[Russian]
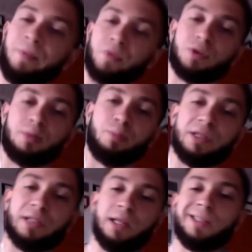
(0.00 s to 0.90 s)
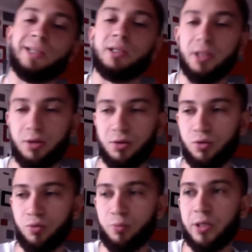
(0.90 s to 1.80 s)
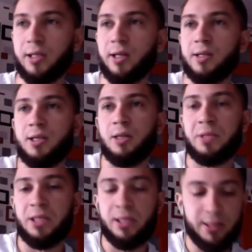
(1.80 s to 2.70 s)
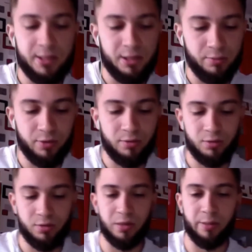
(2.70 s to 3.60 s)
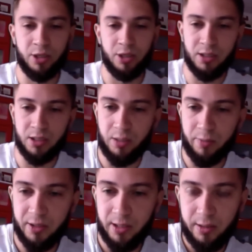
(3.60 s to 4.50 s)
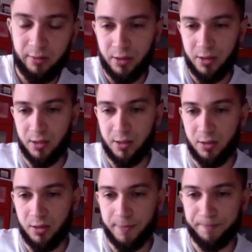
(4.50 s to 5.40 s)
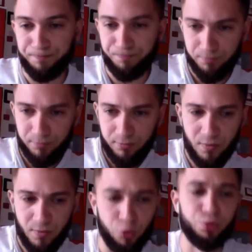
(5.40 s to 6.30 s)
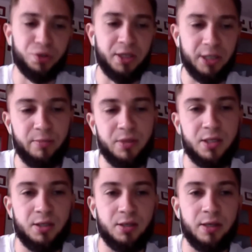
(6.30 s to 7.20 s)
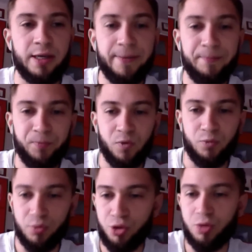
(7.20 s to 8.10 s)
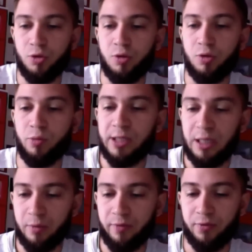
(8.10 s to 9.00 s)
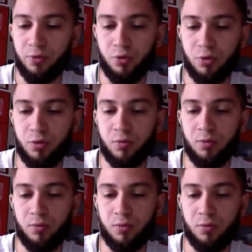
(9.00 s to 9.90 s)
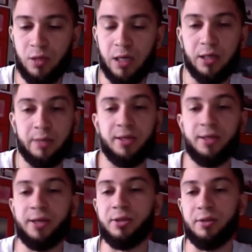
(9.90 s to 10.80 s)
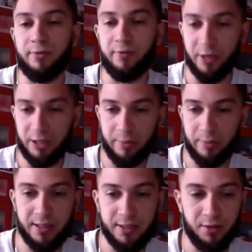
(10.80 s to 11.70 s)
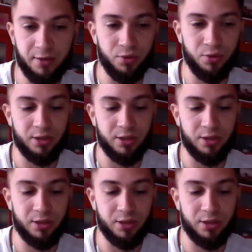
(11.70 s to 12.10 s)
То есть там прислать стратегию, прислать психотип, пообщаться непосредственно с конкурсной комиссией. В общем, очень много было этапов. Но, как Рамзан Кадыров в программе сказал, то